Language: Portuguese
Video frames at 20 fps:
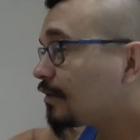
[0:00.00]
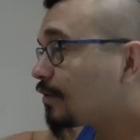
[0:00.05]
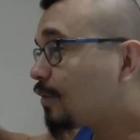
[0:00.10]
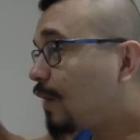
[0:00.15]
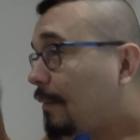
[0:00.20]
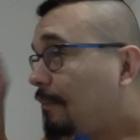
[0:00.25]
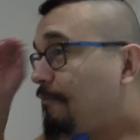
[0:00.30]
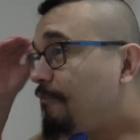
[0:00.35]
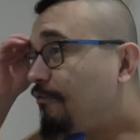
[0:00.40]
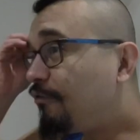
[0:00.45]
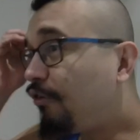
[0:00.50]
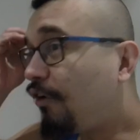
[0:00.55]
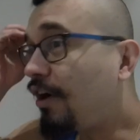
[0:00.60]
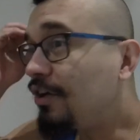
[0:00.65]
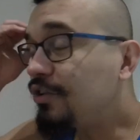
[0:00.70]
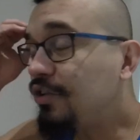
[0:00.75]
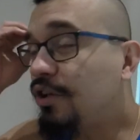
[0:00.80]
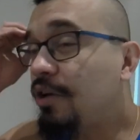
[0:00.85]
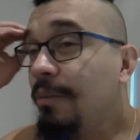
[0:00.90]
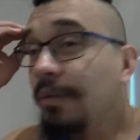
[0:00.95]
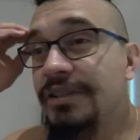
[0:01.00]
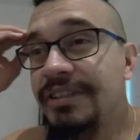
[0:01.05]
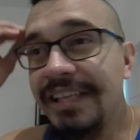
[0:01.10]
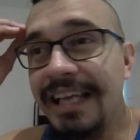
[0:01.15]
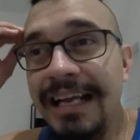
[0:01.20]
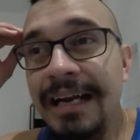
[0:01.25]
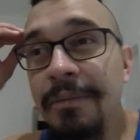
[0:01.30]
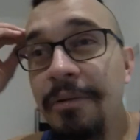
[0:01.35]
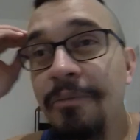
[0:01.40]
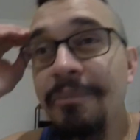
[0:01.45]
Com a foto que o meu
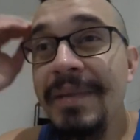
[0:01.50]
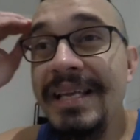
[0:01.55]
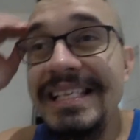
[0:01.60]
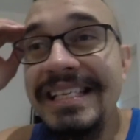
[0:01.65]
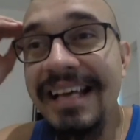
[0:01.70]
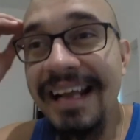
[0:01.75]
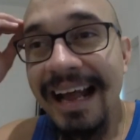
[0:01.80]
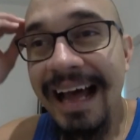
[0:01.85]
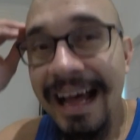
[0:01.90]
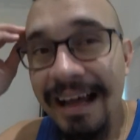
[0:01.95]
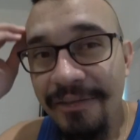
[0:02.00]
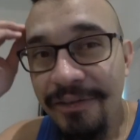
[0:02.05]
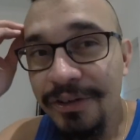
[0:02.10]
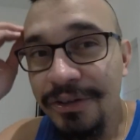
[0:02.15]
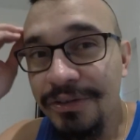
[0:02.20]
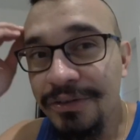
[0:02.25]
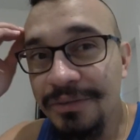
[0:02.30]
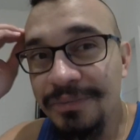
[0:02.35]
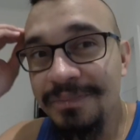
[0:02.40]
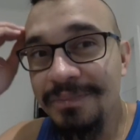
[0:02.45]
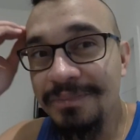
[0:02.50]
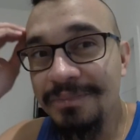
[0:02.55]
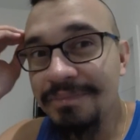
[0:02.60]
cérebro miserável,